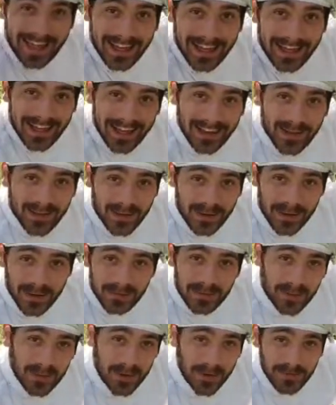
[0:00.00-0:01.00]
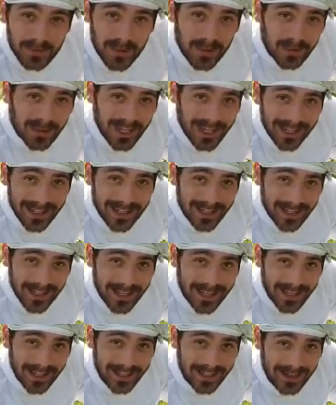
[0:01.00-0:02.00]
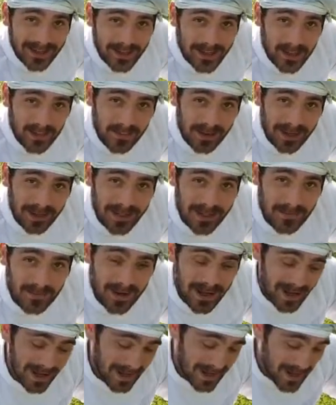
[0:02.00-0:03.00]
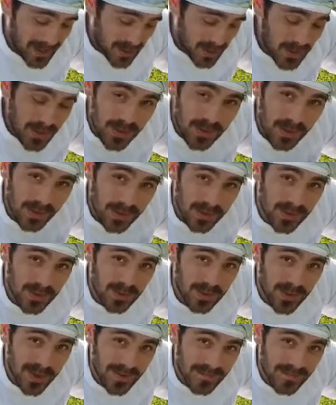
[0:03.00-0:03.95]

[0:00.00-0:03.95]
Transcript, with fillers: Alors, pour notre blanquette, le principal est là juste en dessous.